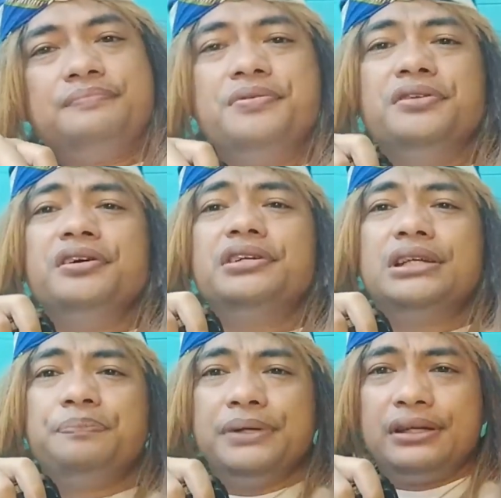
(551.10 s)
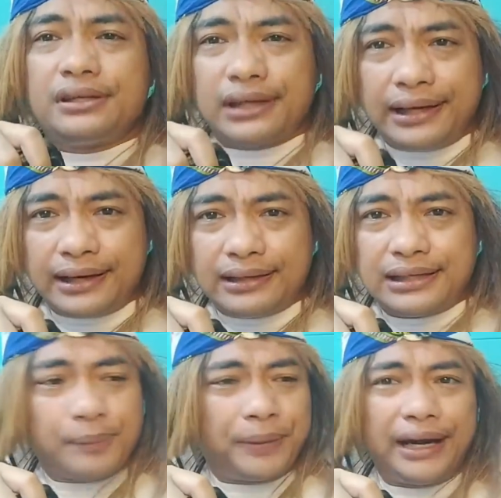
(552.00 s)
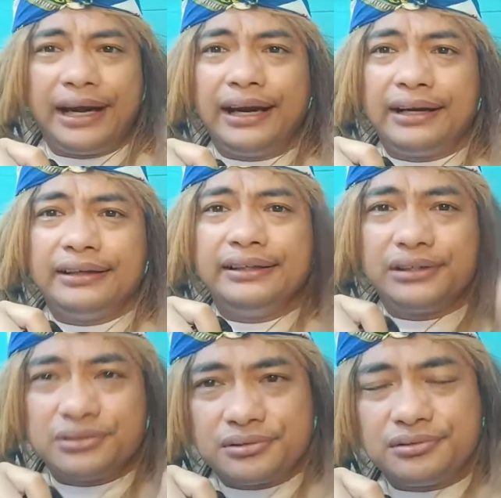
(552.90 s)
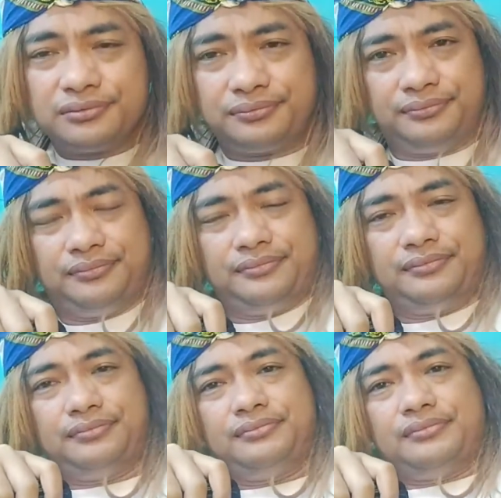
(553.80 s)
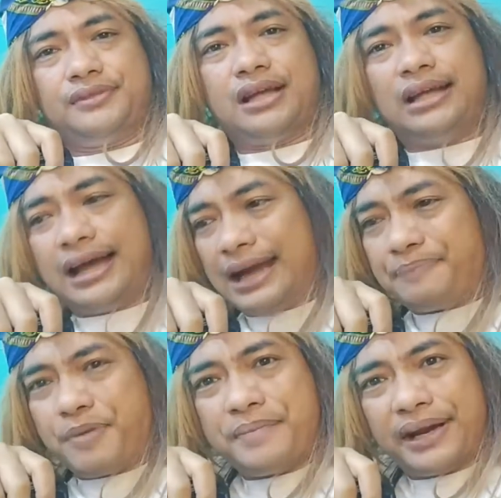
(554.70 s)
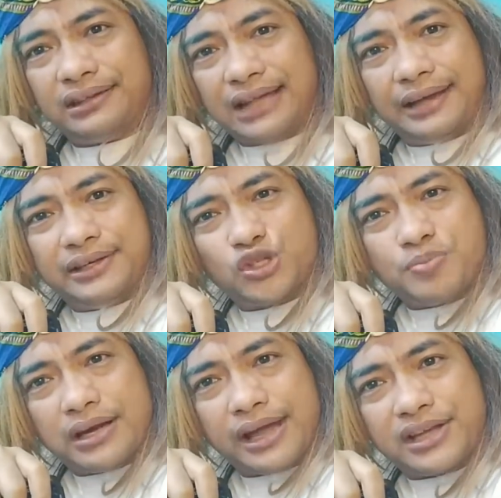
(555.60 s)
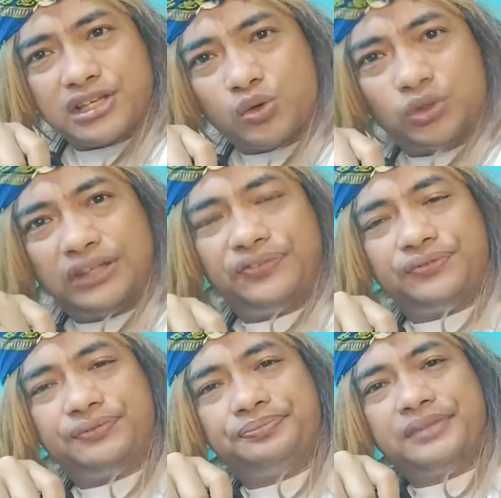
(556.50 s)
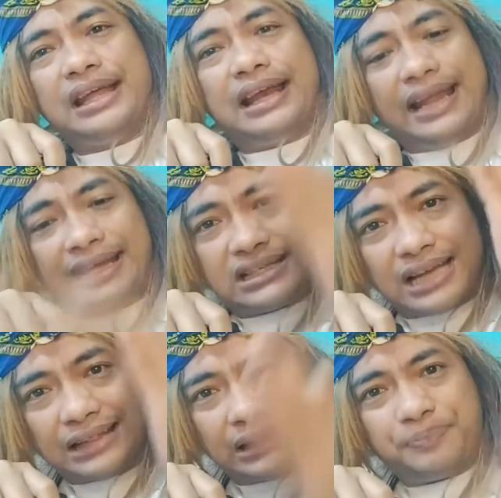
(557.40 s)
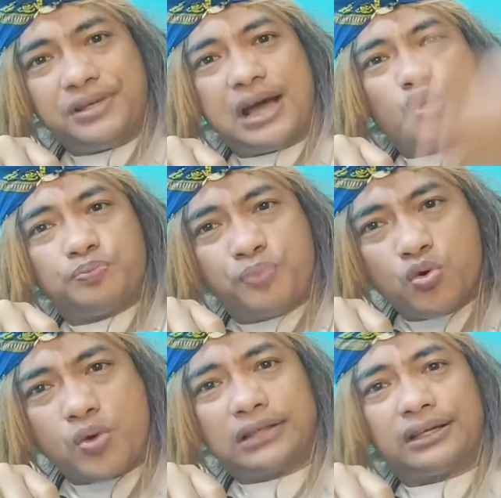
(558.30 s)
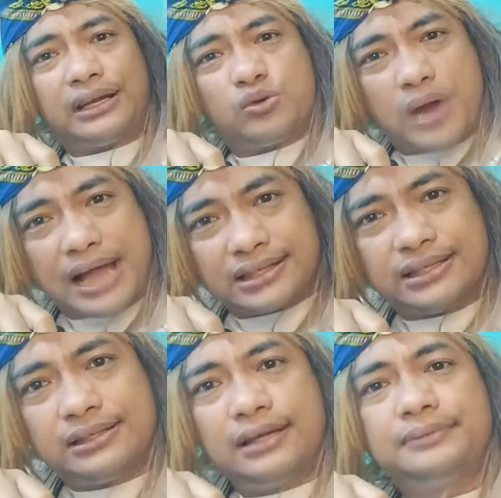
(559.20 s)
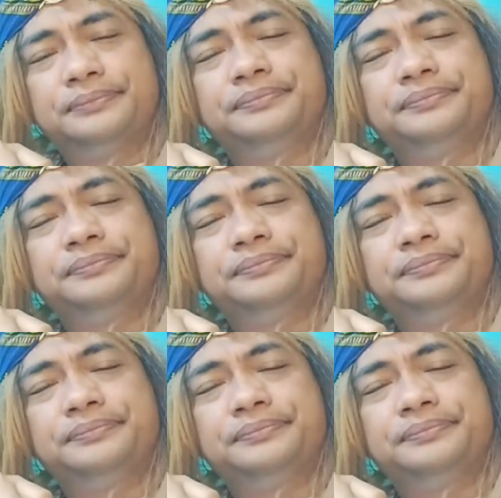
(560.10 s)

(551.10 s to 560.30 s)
Boyo dipikir DPR itu Katakanlah pemerintah ini sebagai eksekutif legislatifnya harus buat regulasinya.